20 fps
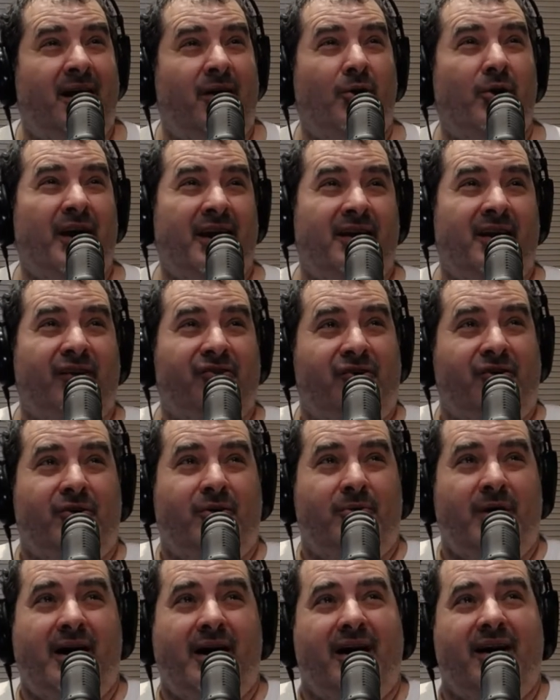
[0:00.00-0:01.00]
Ahora Ignacio nos
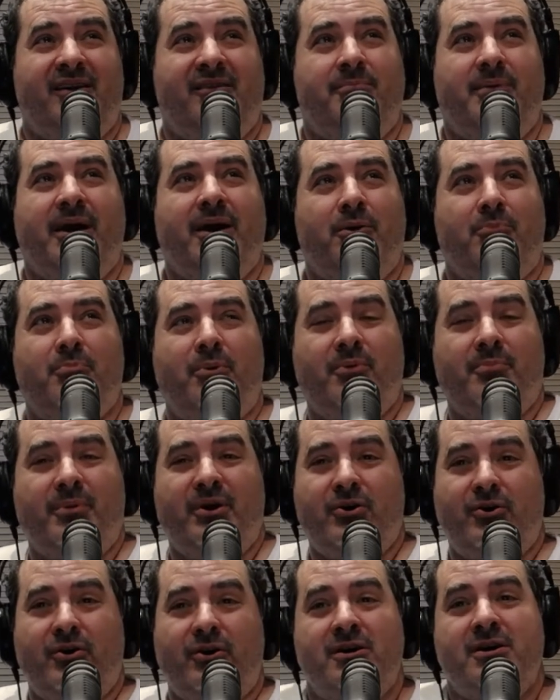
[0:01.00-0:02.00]
va a explicar un poco
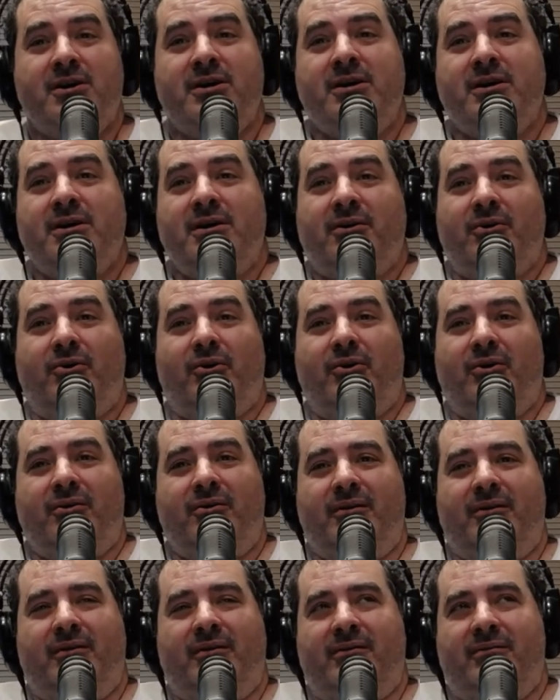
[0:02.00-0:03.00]
mejor
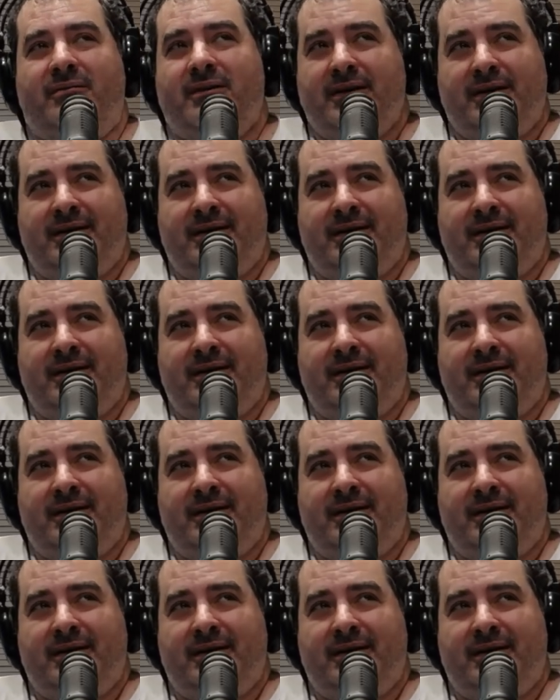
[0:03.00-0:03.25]
con,